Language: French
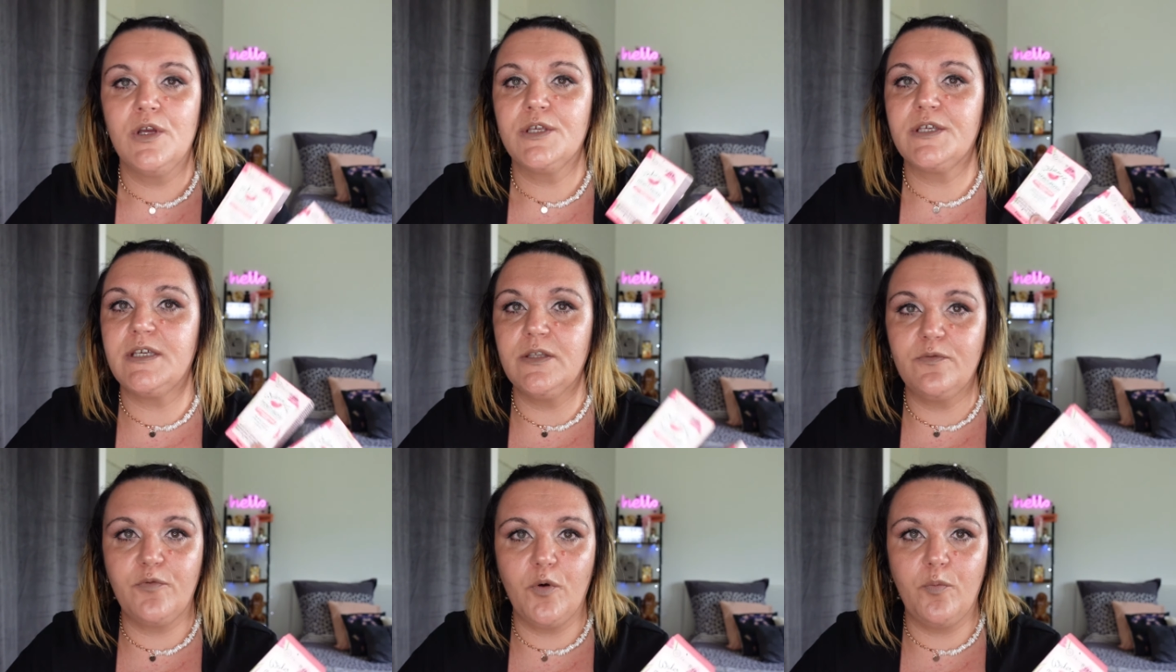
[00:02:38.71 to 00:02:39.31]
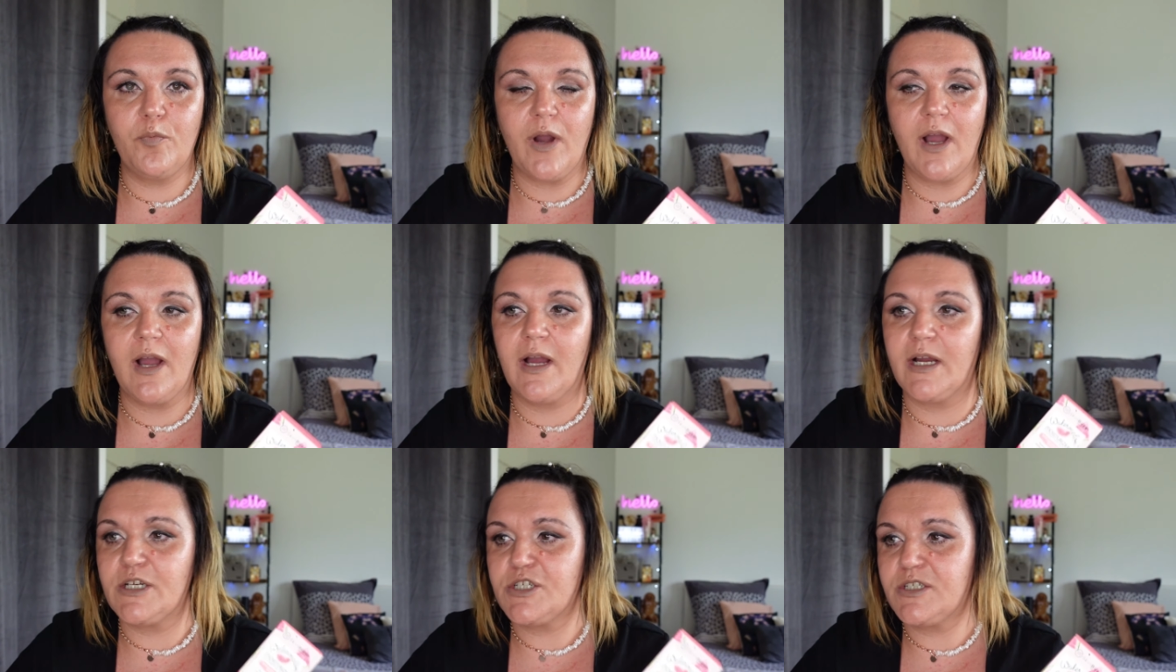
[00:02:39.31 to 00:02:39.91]
qu'il ne faut
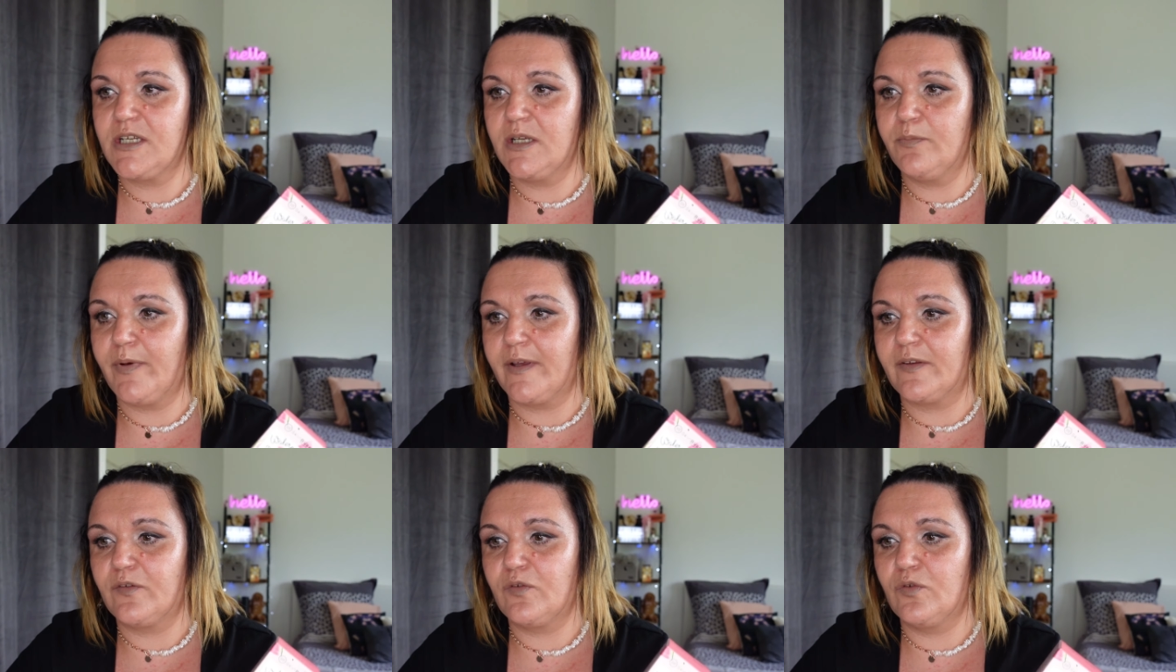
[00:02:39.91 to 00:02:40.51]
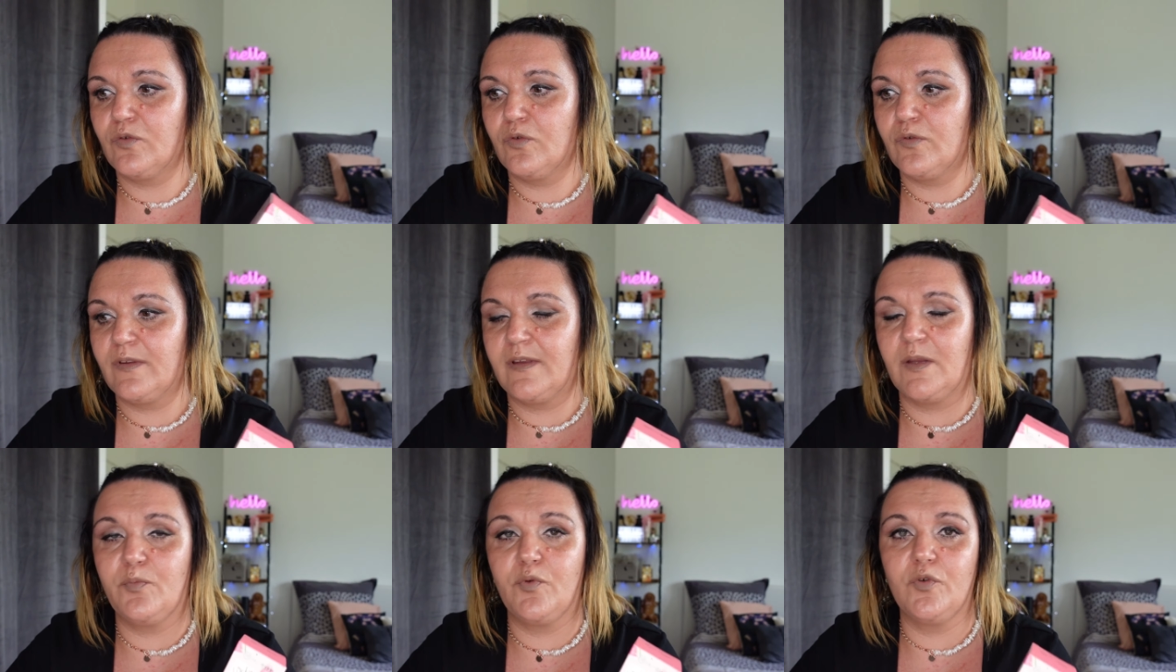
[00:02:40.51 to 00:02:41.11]
pas acheter parce que
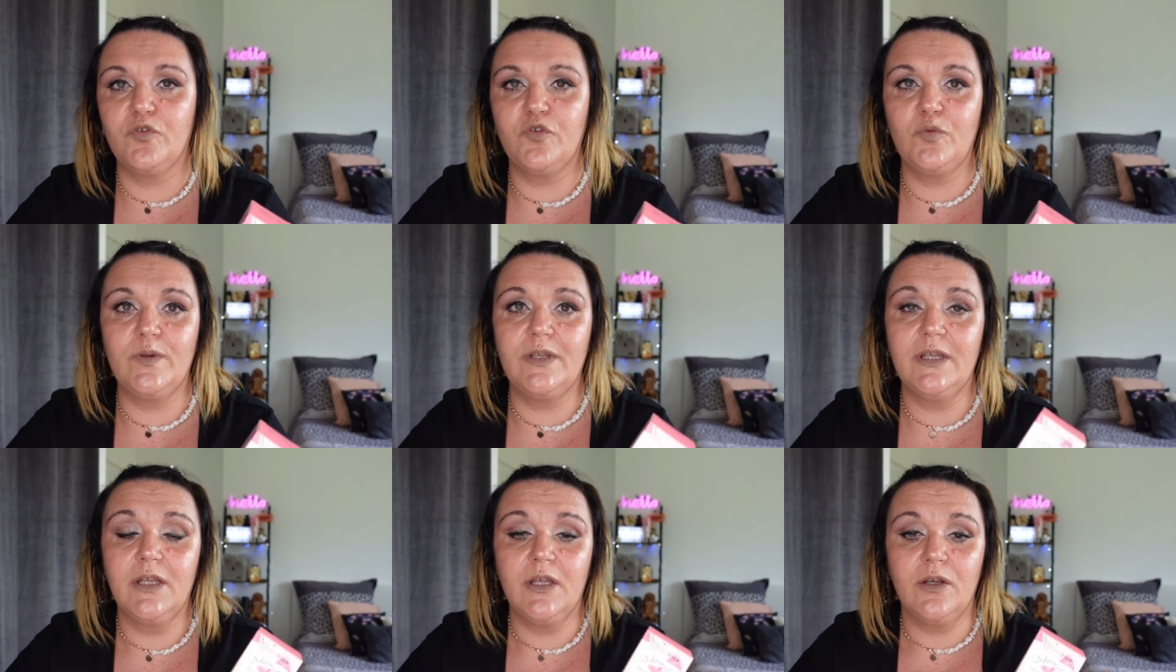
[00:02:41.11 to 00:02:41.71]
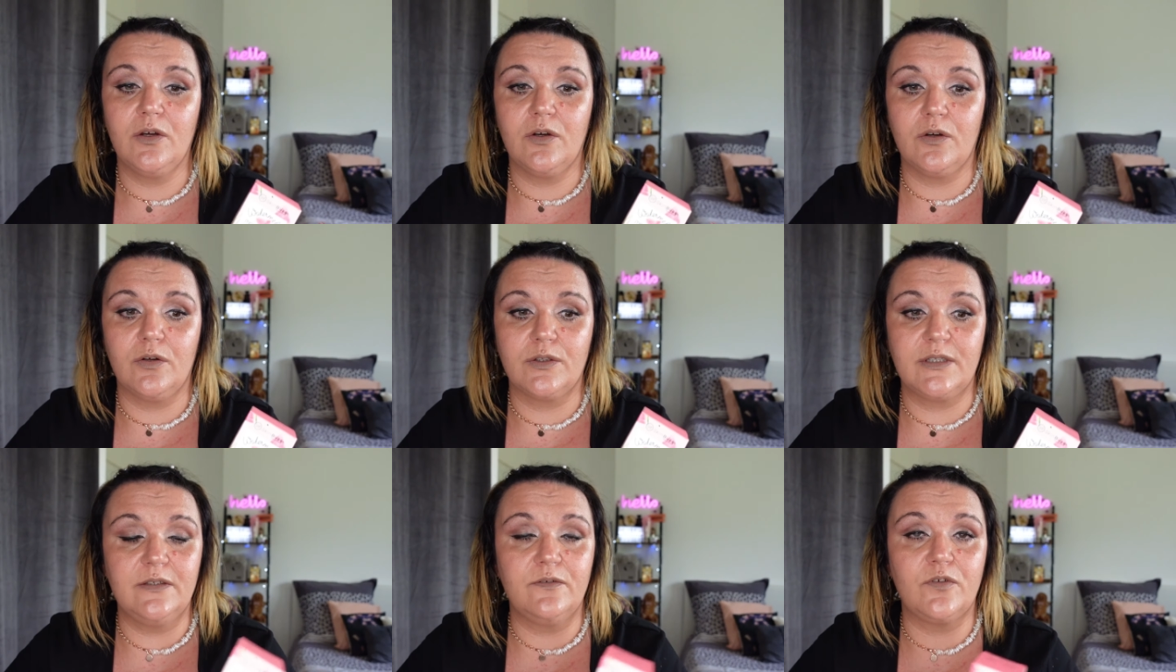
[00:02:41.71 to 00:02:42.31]
c'est des produits
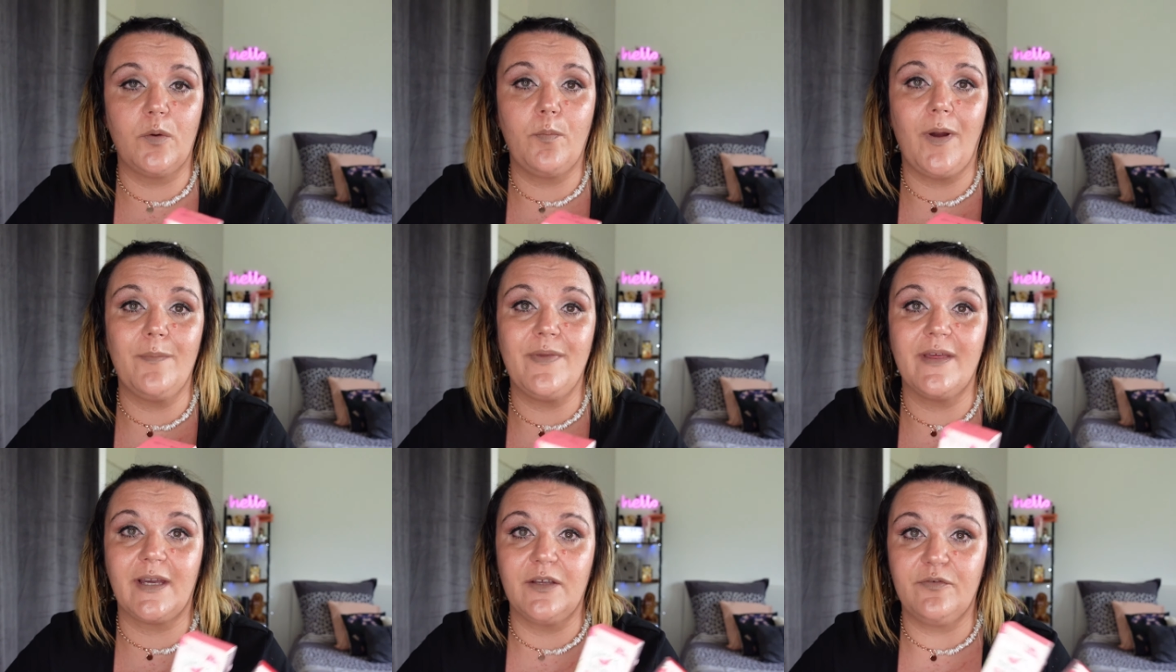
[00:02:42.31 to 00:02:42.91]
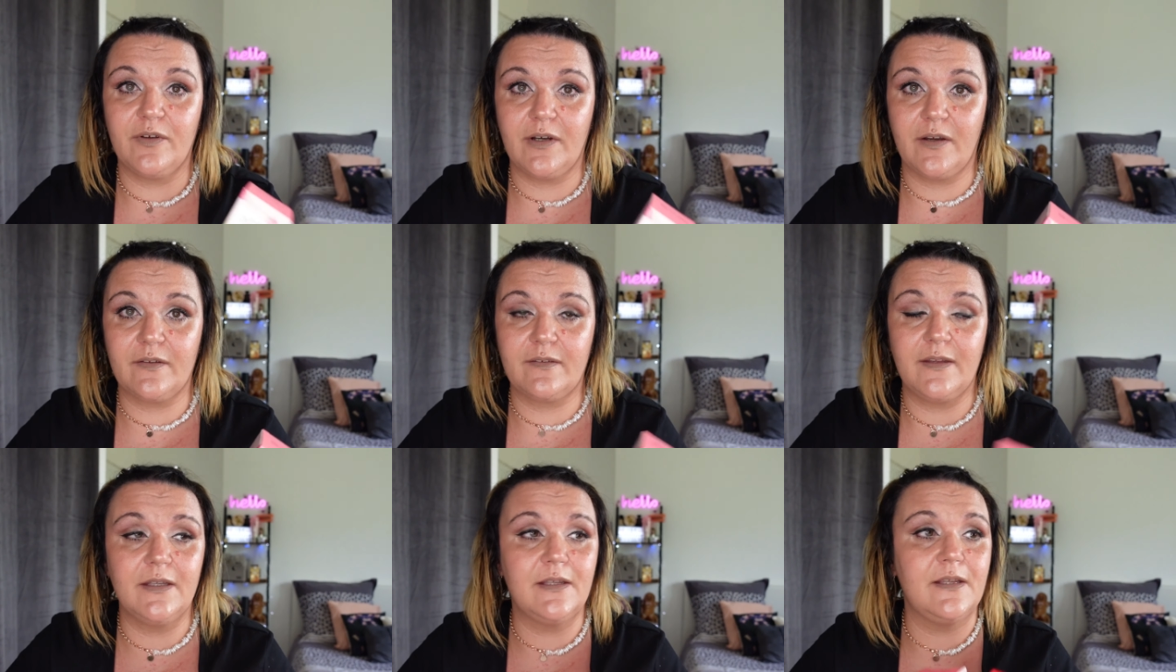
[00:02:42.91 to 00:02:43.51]
qui ne sont pas bien
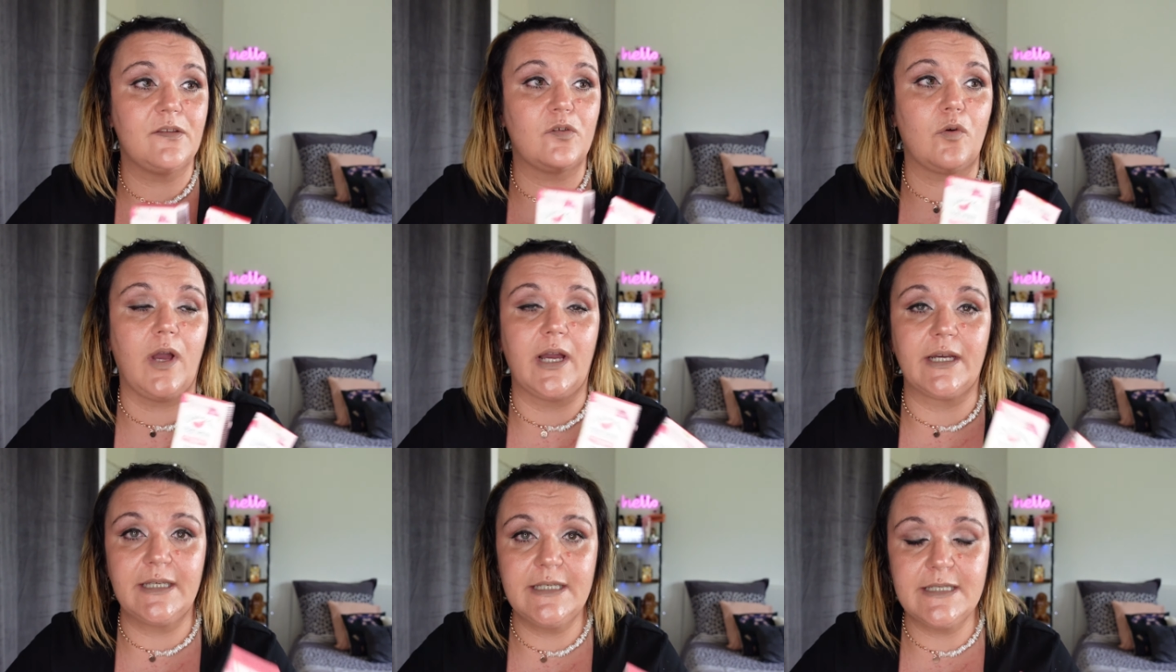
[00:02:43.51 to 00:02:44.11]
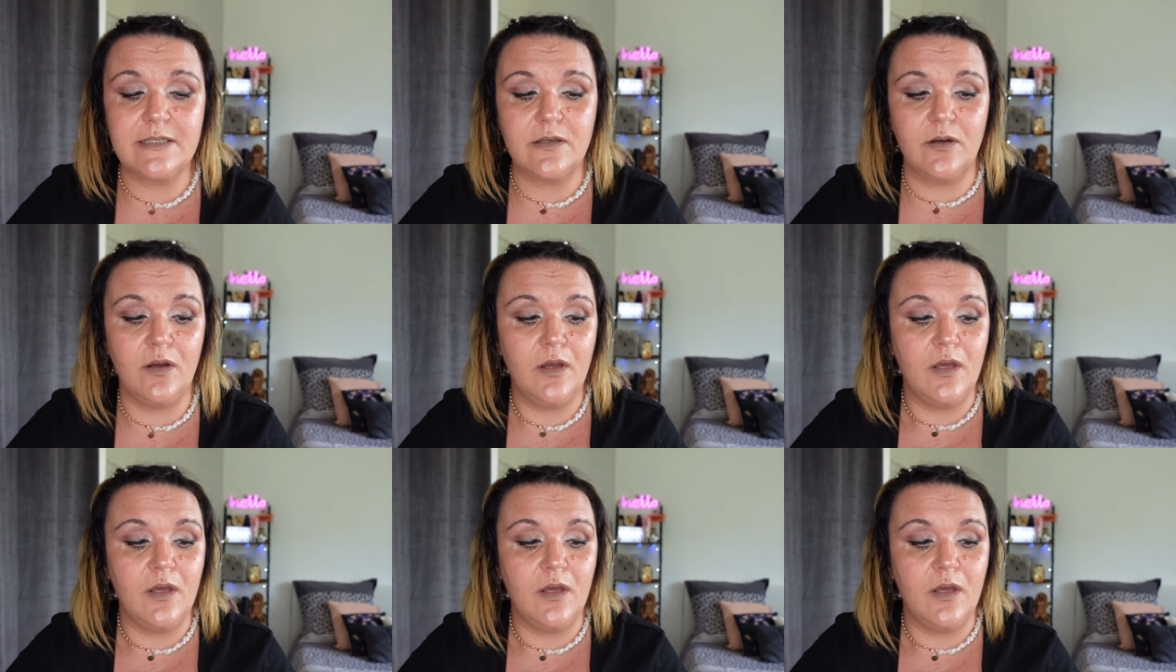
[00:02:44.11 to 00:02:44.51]
référencés, qui sont à risque